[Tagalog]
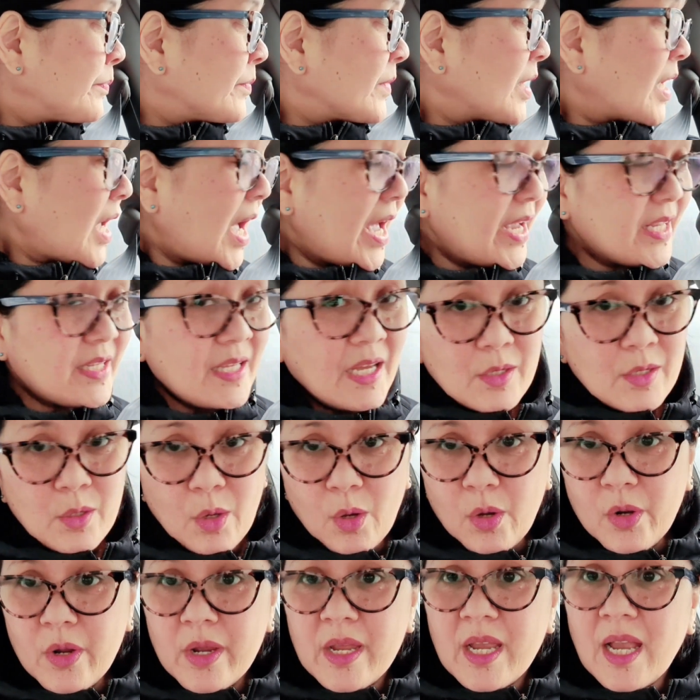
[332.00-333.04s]
Kahit
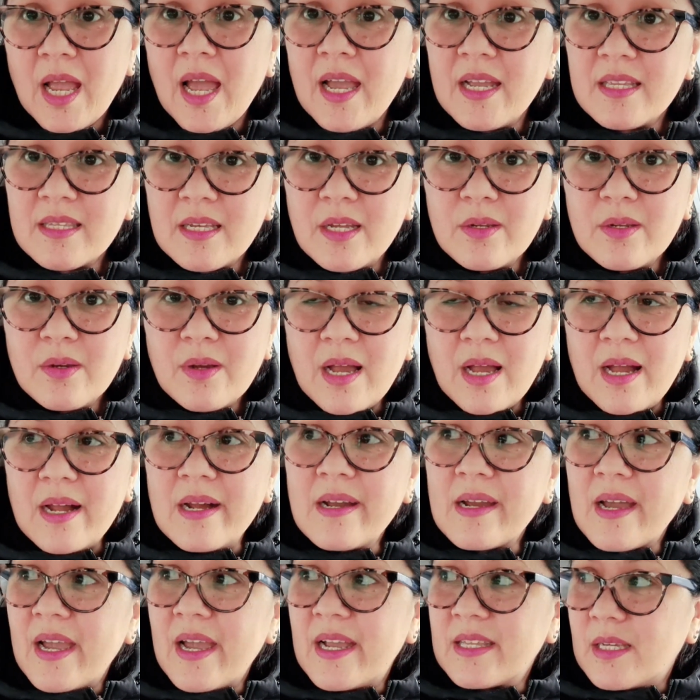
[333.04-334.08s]
ano, kahit ano ha,
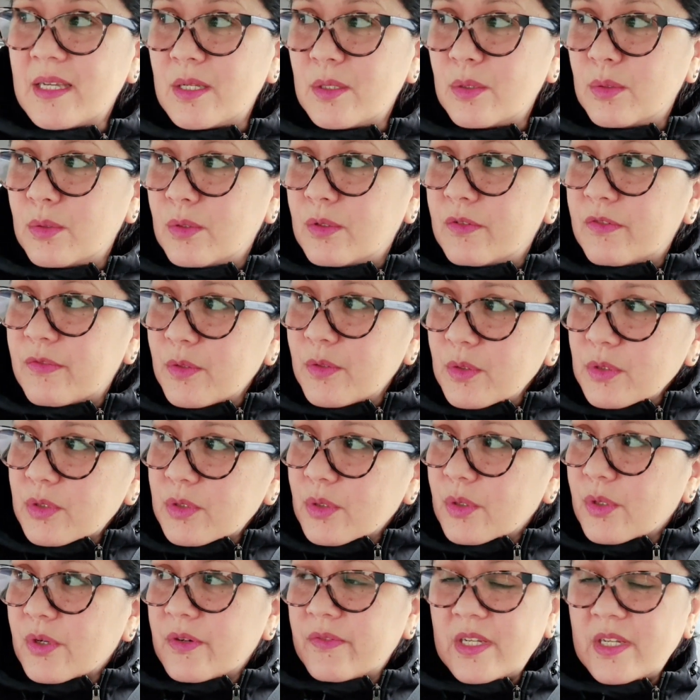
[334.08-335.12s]
kahit anong fruits
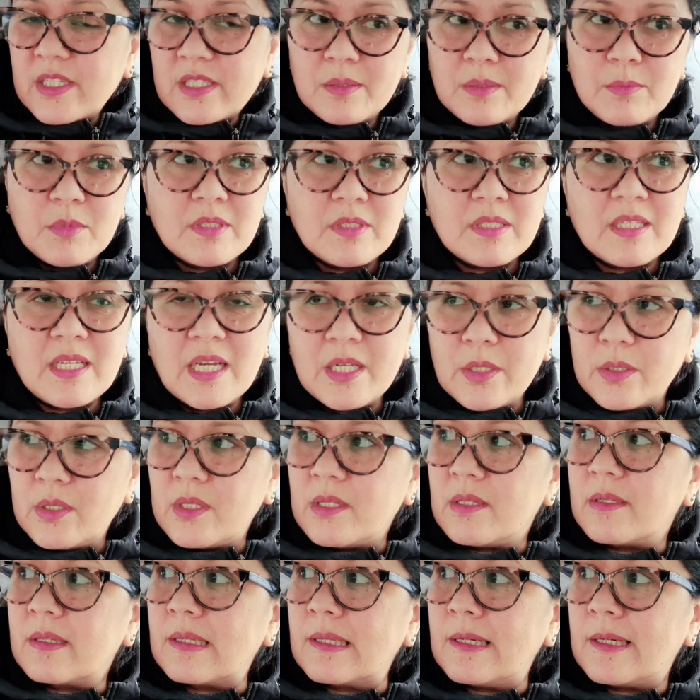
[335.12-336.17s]
or vegetables,
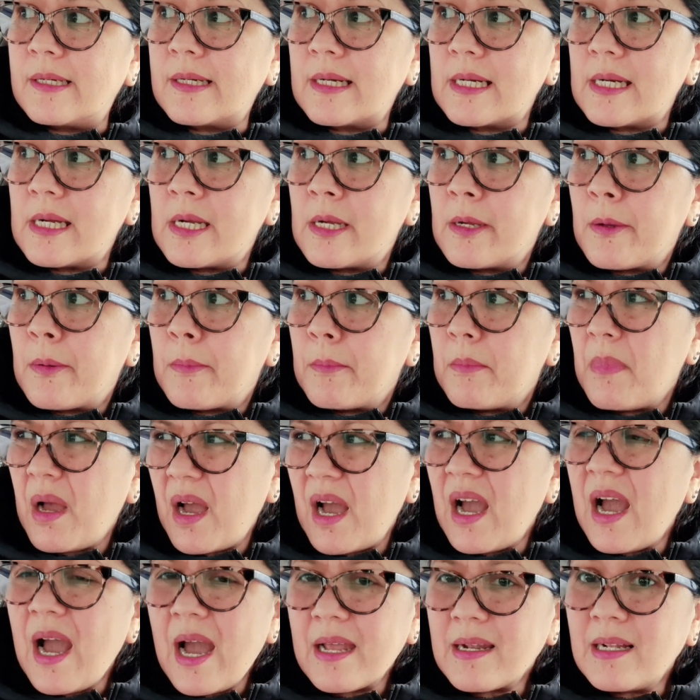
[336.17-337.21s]
ganon.
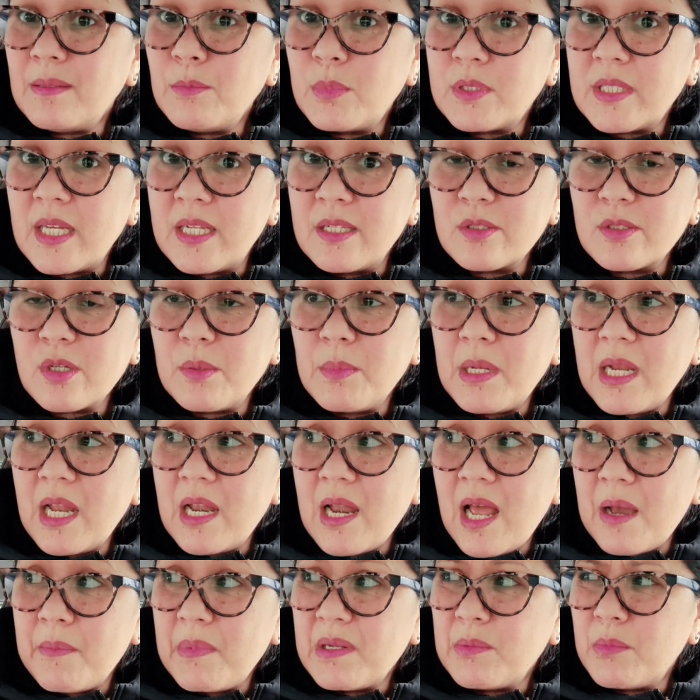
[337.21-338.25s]
Maaaral mo din, so
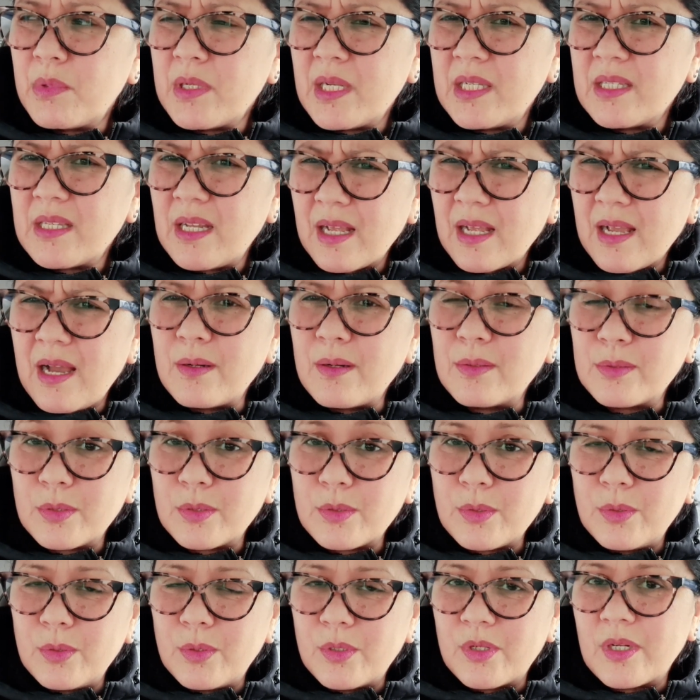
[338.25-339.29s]
malalaman mo rin talaga kung
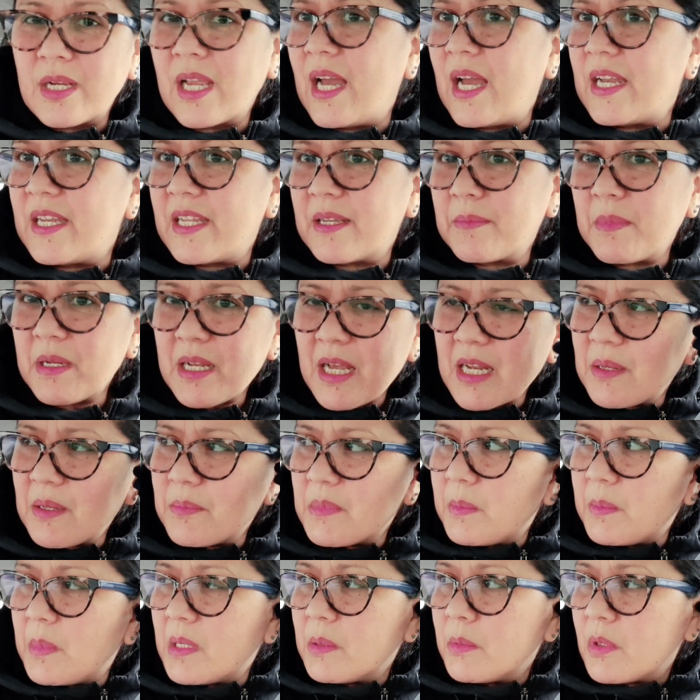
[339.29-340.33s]
totoong organic.
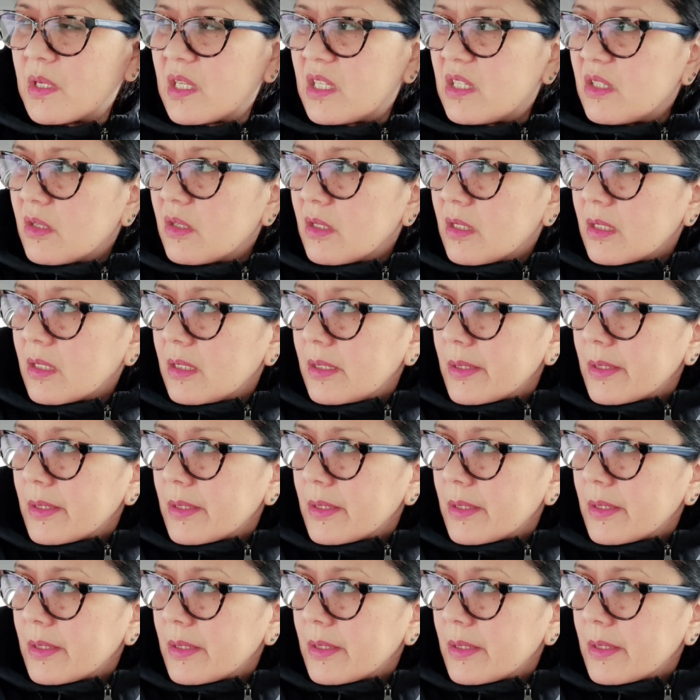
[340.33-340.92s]
Mararamdaman mo rin yon.